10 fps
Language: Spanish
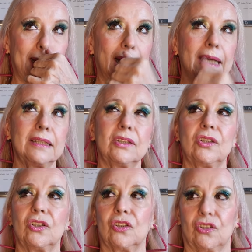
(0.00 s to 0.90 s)
Ay
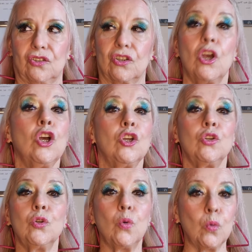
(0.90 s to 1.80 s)
Dios,
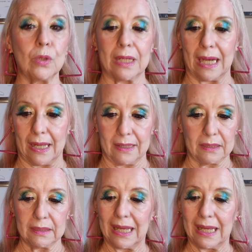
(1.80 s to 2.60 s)
nunca.